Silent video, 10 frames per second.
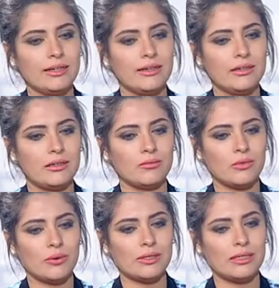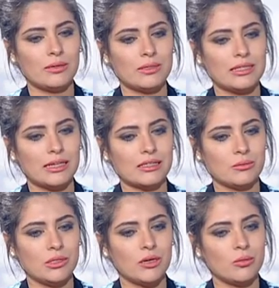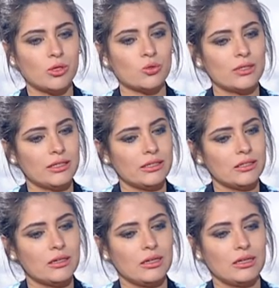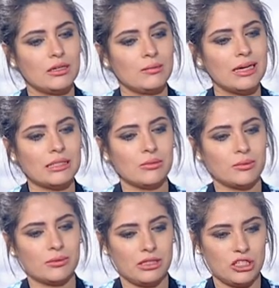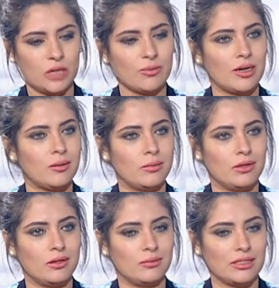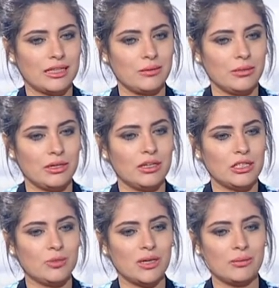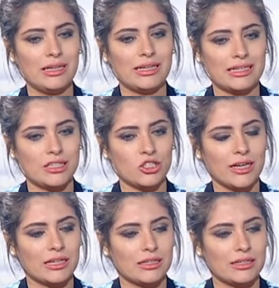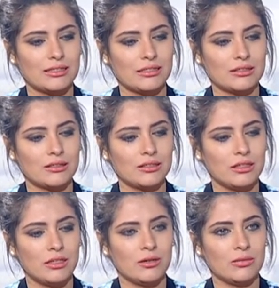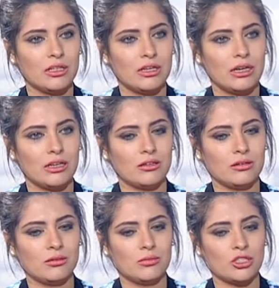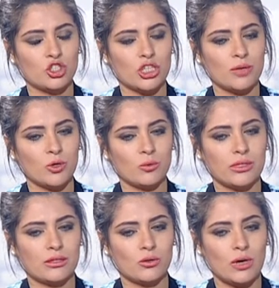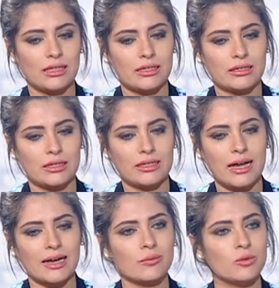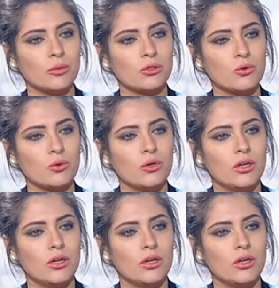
المواد اللي بتستخدميها برضو تانية آه، بعد ما الشمعة بتتعمل انت بتعملي كذا شكل يعني أوه. من آه، من الشمع وعندك كذا حجم برضو